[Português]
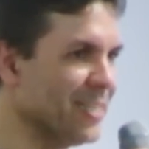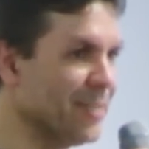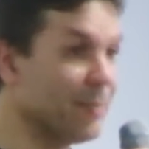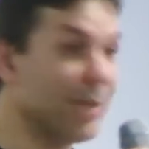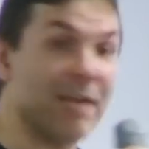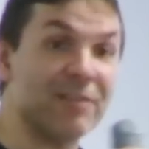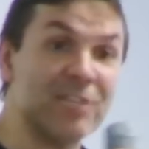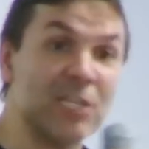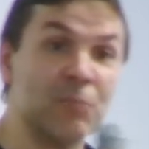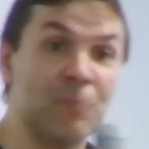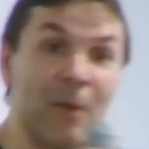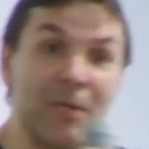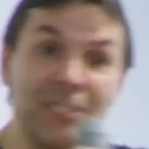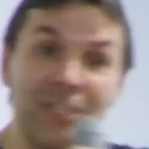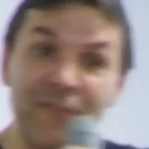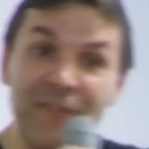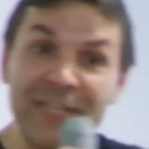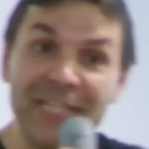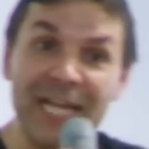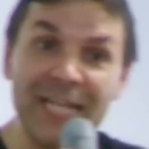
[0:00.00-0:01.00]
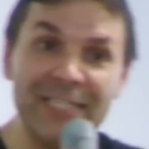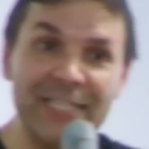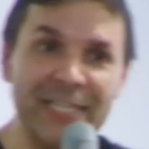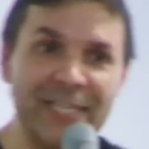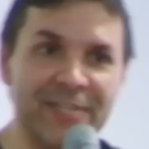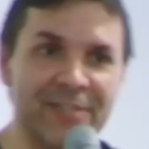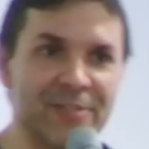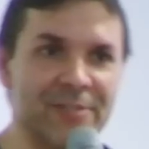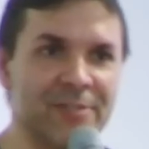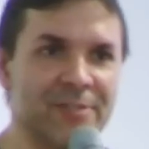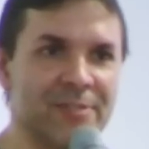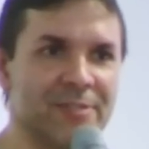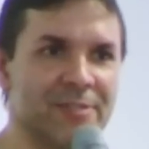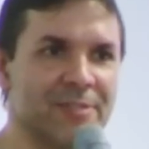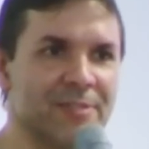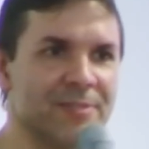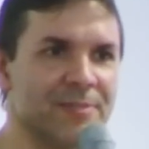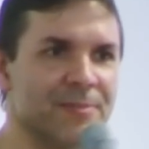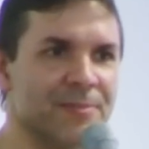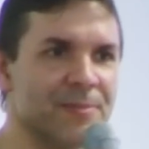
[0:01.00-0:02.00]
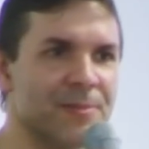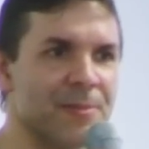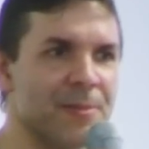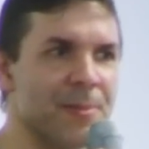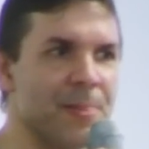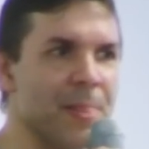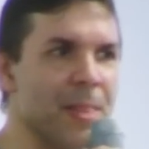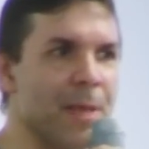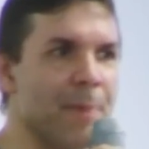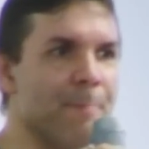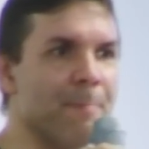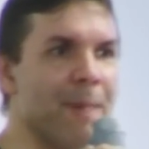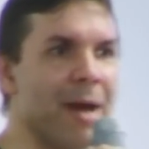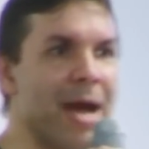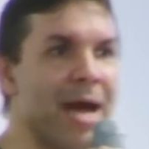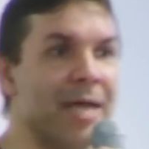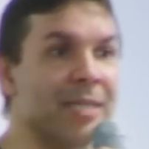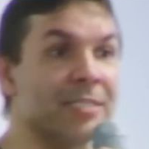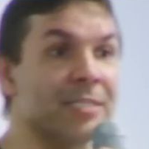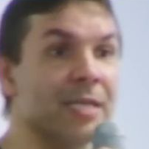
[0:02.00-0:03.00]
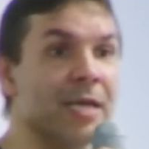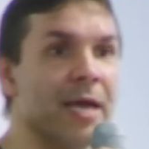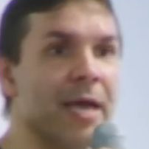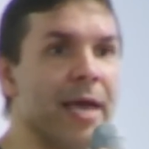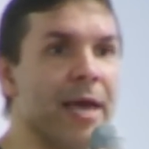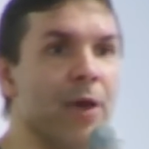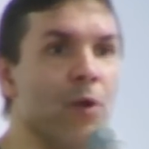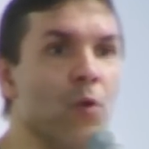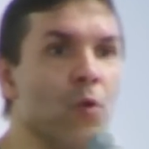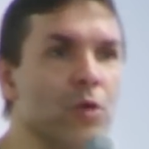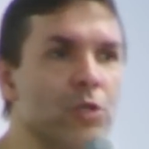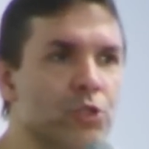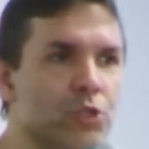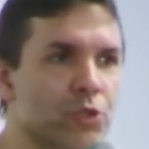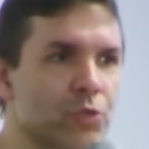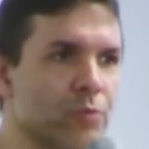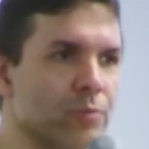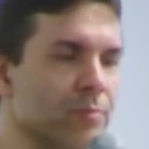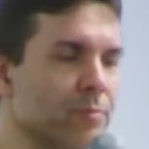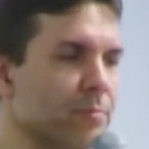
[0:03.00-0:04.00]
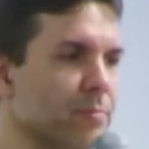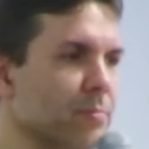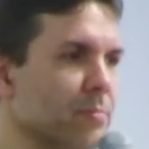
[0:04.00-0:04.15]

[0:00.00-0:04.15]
Porque às vezes pode ser verdadeiro, mas é útil.